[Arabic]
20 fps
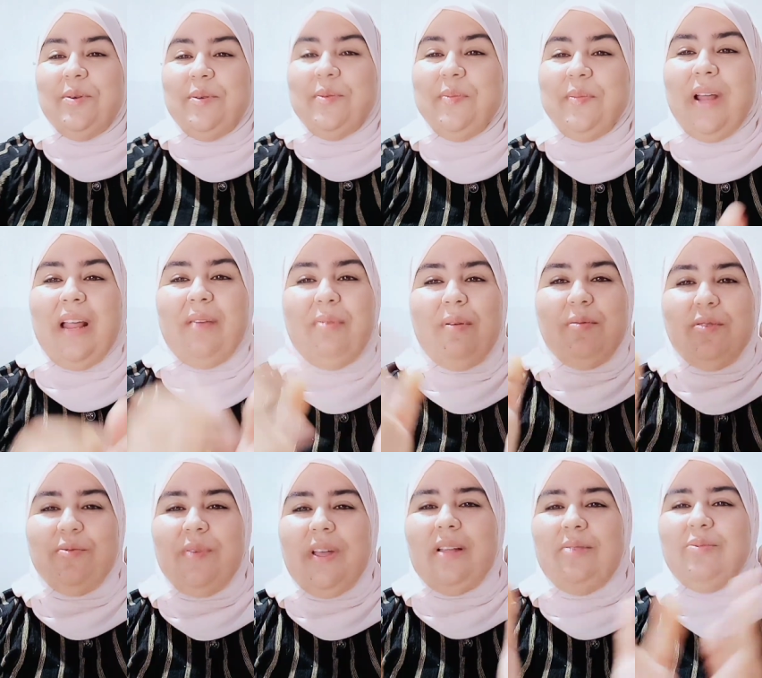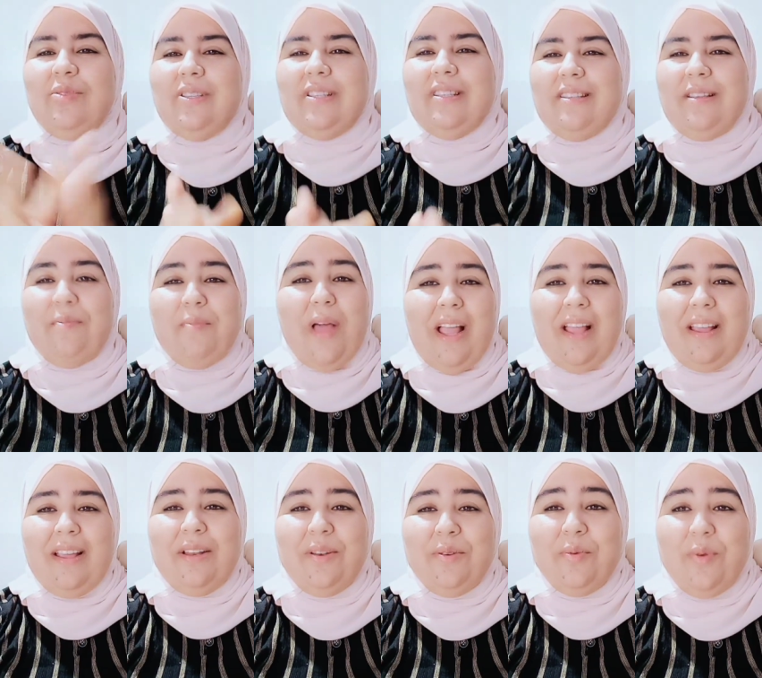مرحبا بجميع
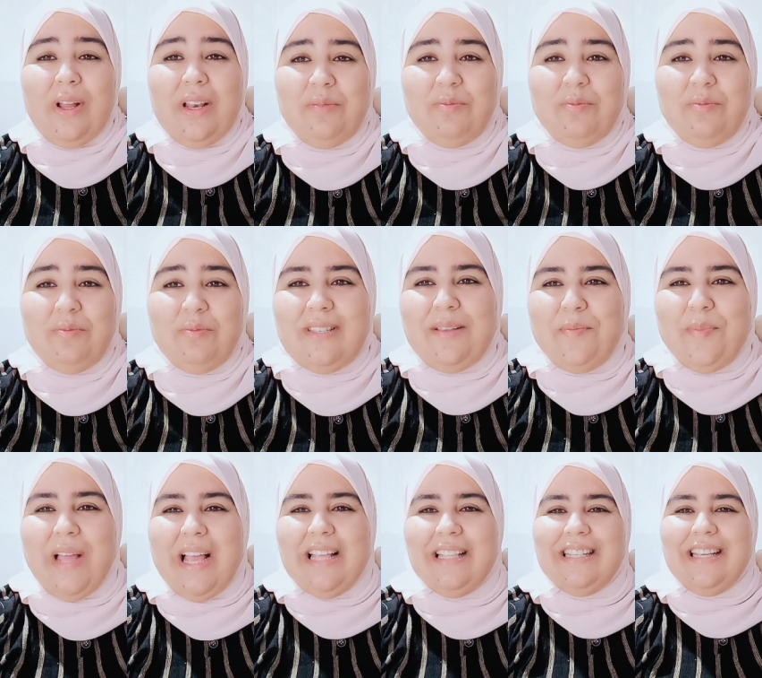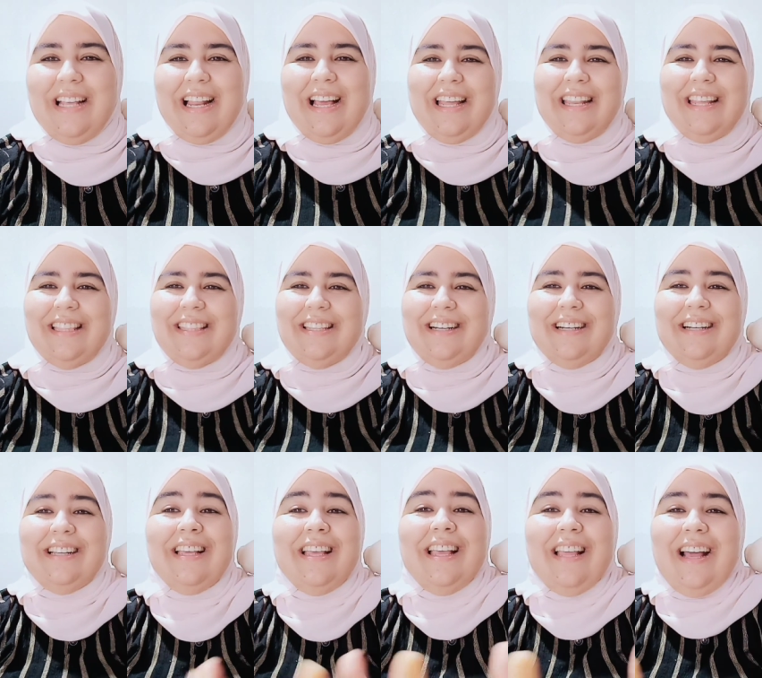المتتبعين والمتابعات ديال قناتنا
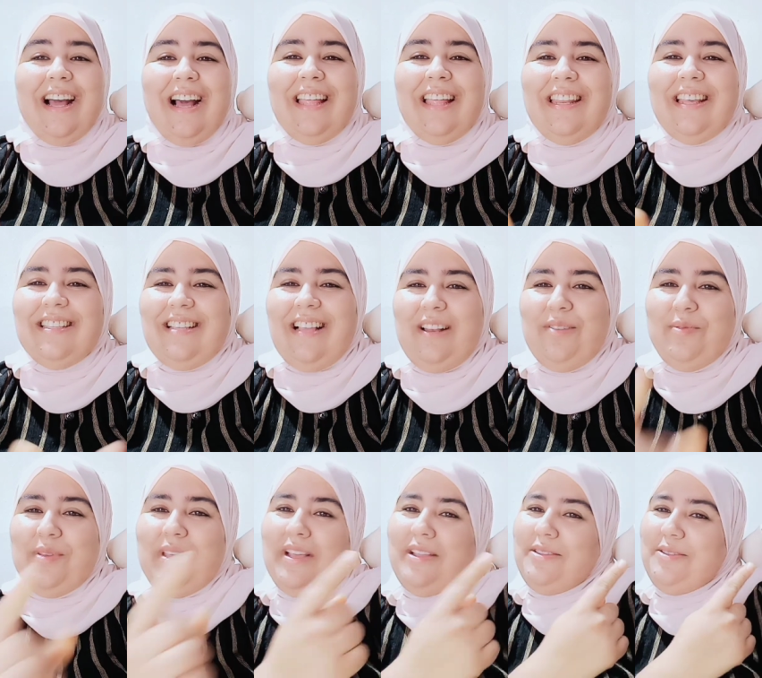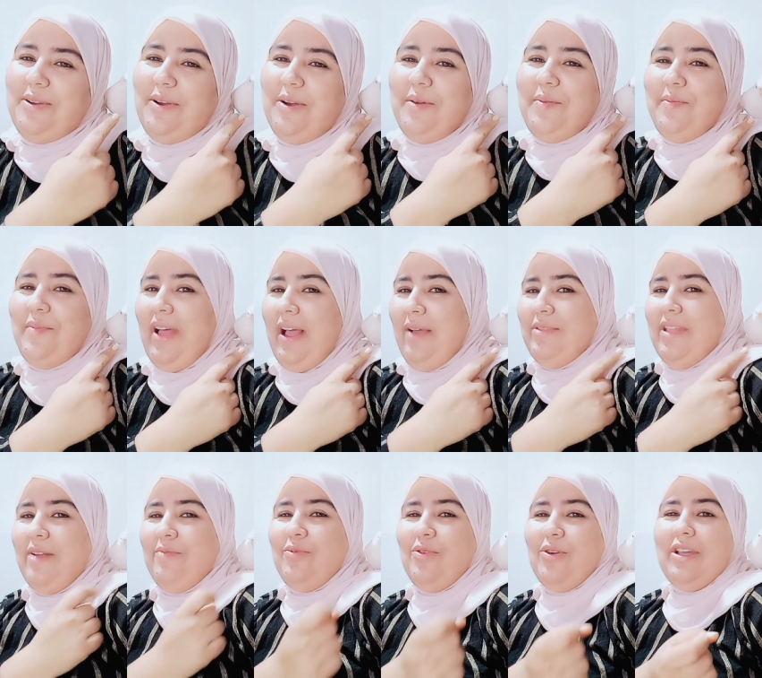قناه حلويات ام
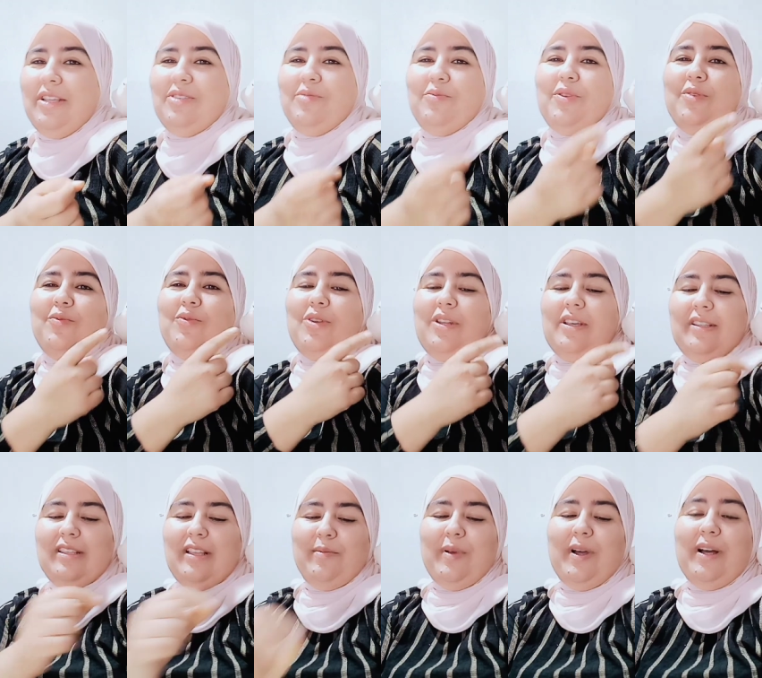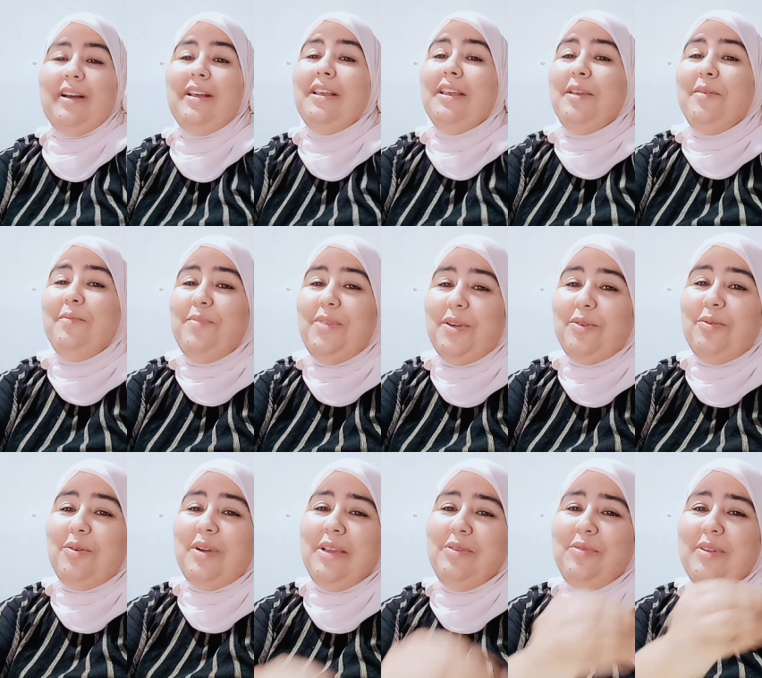عبد المغيث وبالمناسبه
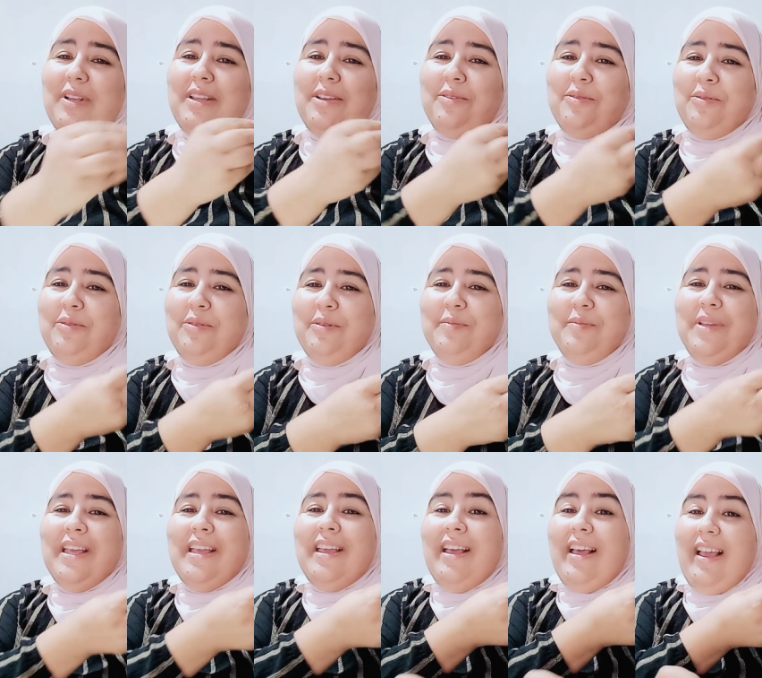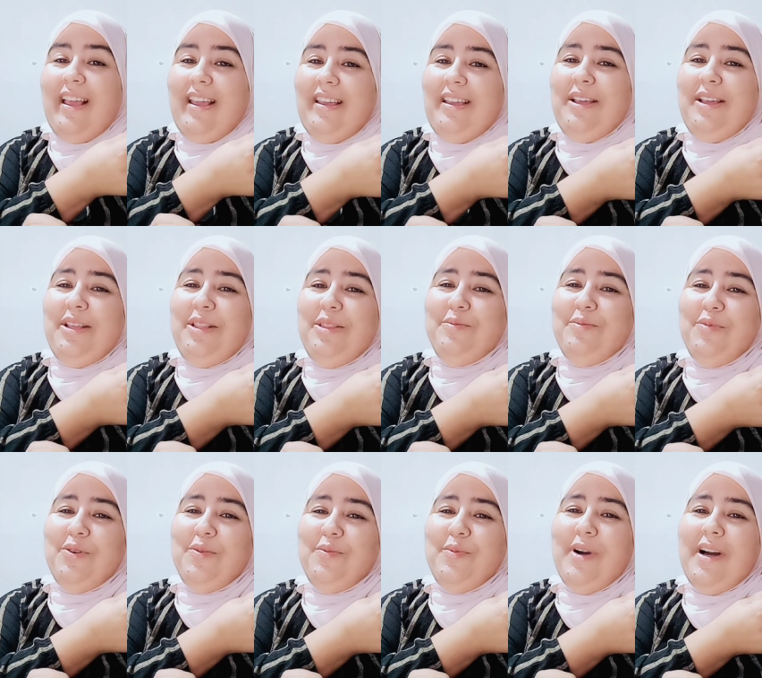فيكو كيقول لكم عيد
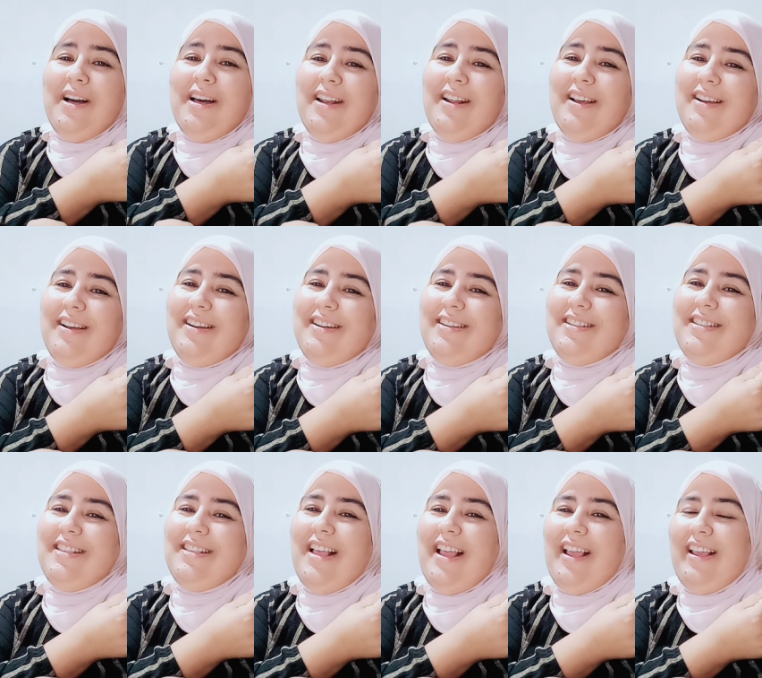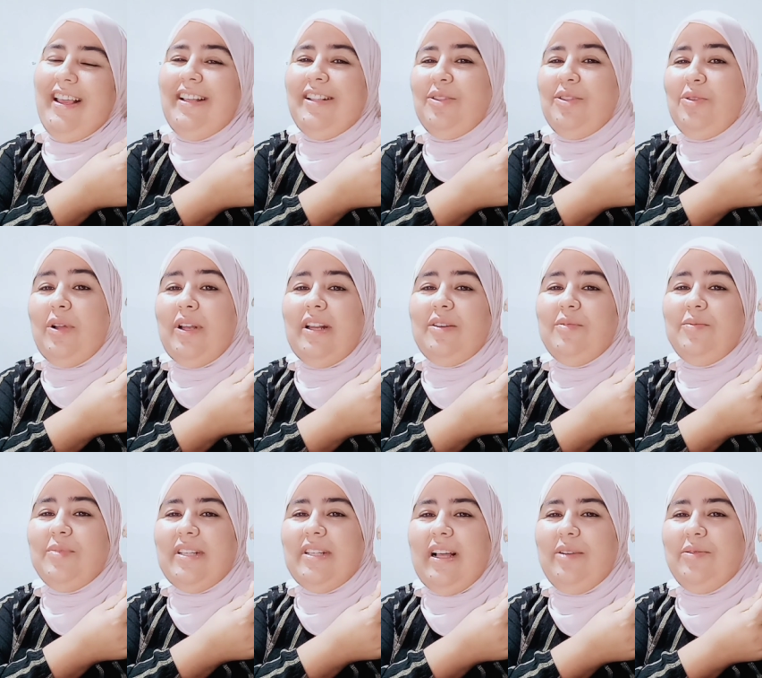مبارك سعيد يدخل عليكم
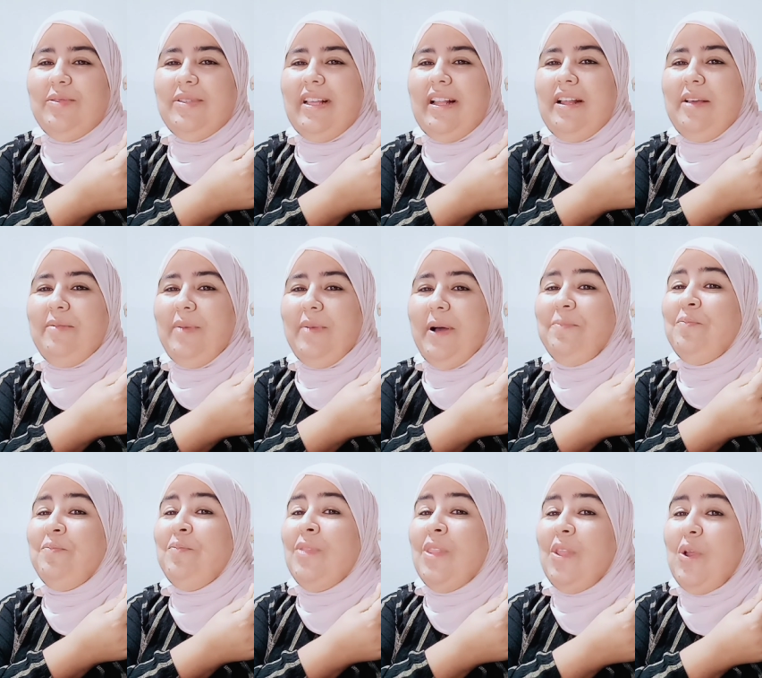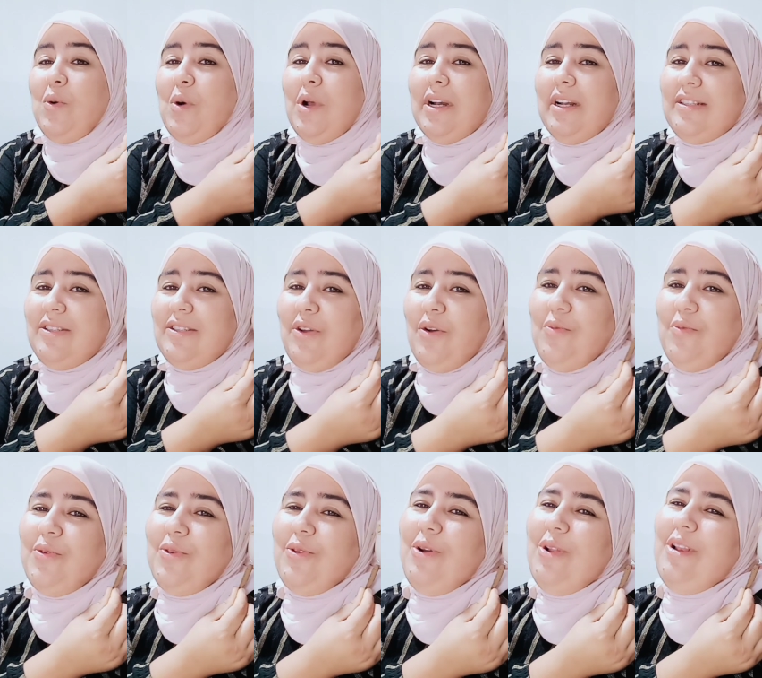الصحه والسلامه والرزق
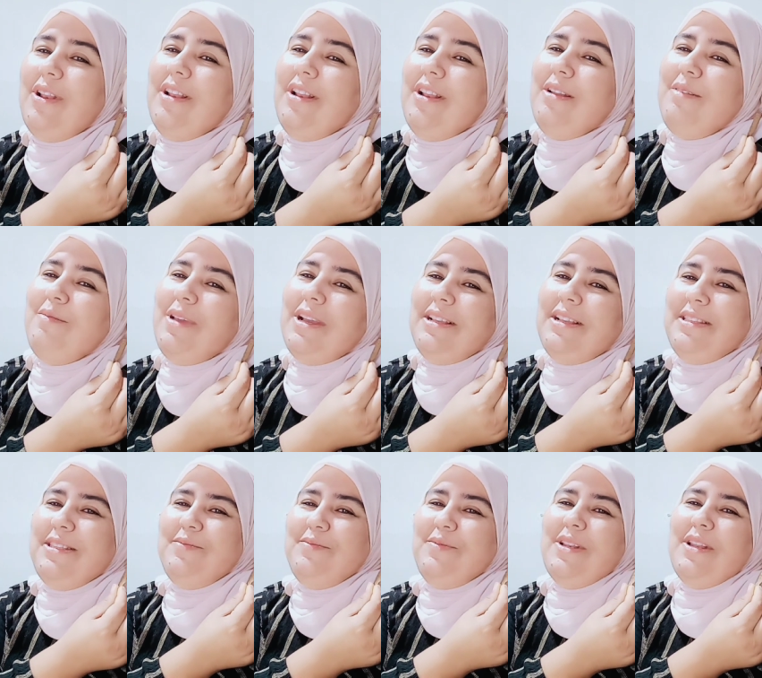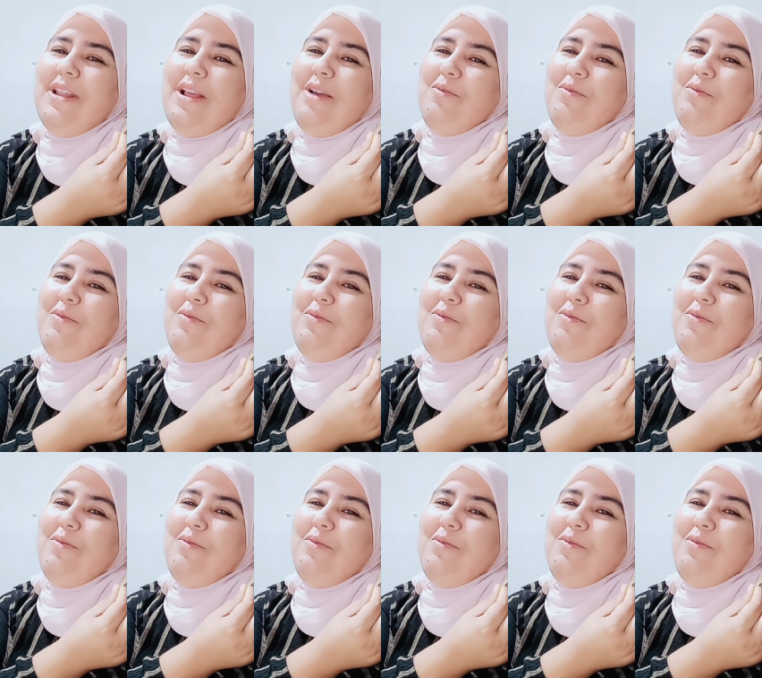بكل ما كتمناو